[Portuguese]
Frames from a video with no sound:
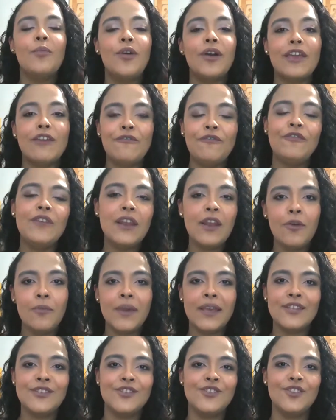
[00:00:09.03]
porque
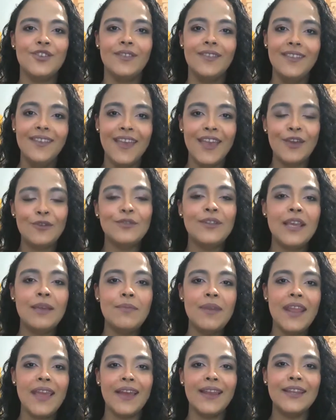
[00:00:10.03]
finalmente eu
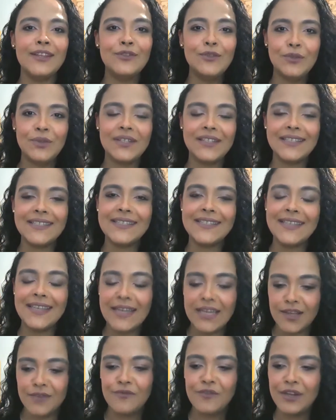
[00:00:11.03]
terminei a leitura desse
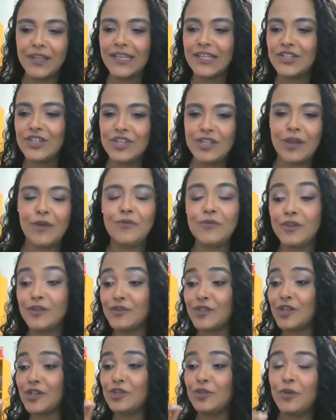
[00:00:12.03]
livro em questão, que
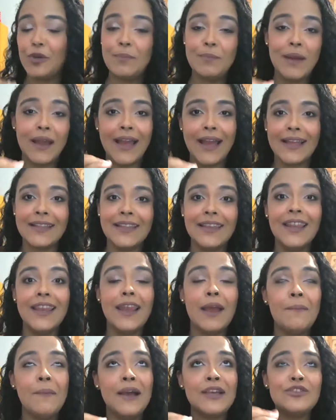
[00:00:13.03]
eu já estou empacada
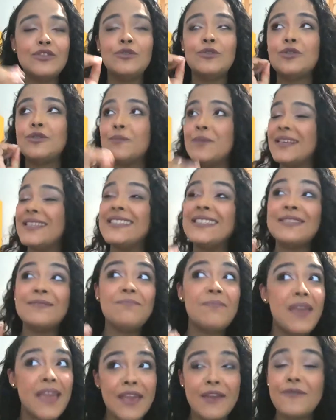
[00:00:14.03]
nele há mais de dois meses
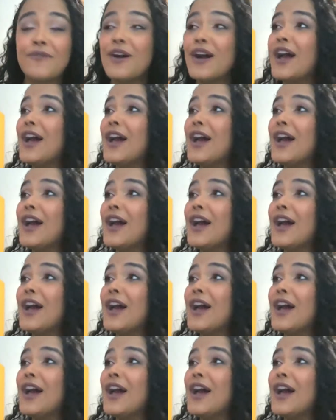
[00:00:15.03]
e meio.